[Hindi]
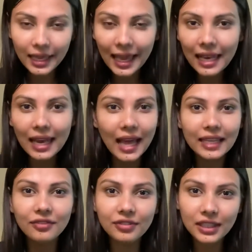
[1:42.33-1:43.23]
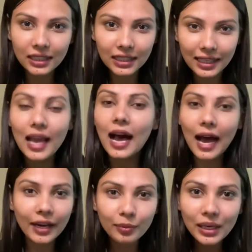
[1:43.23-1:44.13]
एल आई वी ई
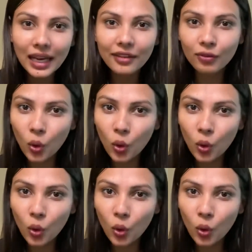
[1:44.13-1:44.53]
आर्मी लाइफ